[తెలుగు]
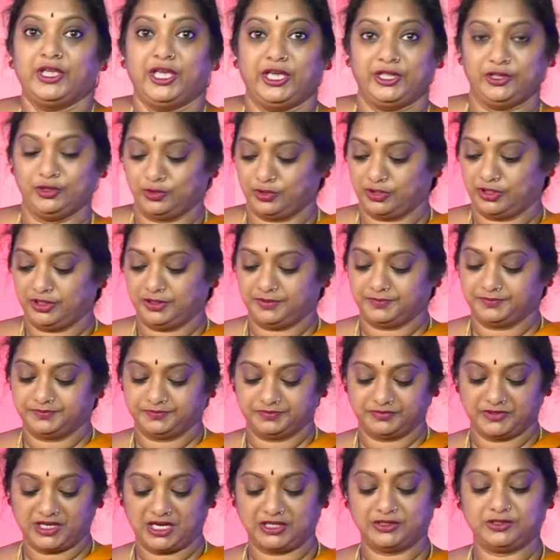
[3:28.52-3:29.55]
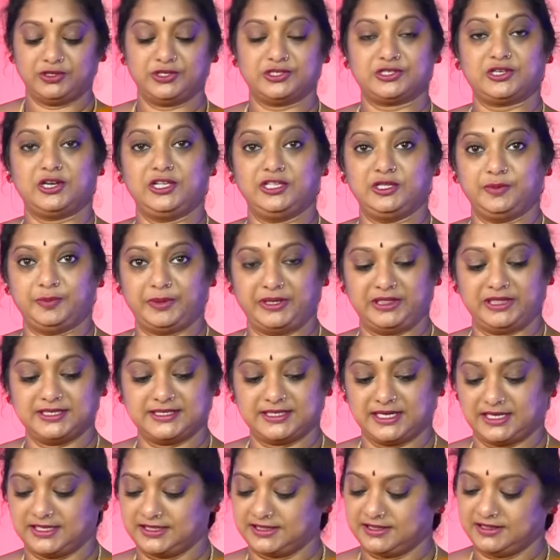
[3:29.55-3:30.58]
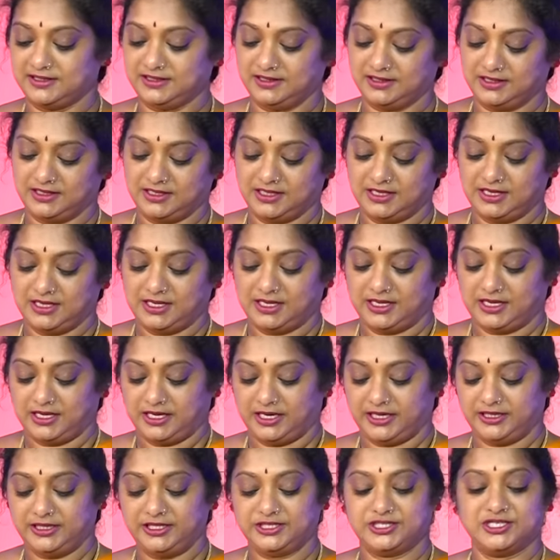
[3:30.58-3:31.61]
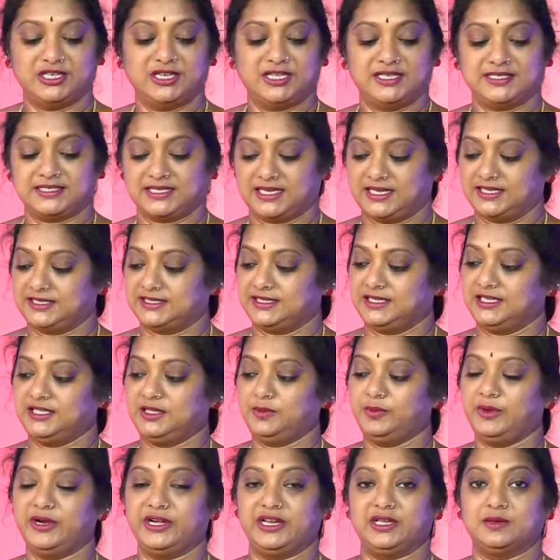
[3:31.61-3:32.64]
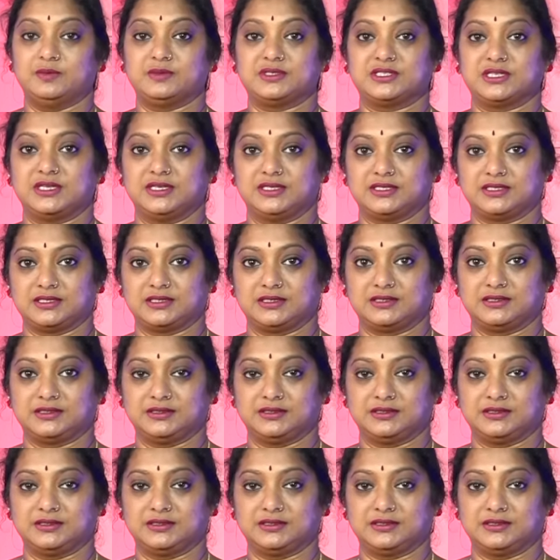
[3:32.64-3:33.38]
ఇదిగోండి నా దృష్టిలో ఇది పెద్ద సైజు ఇది చిన్న సైజు ఇది మీడియం సైజు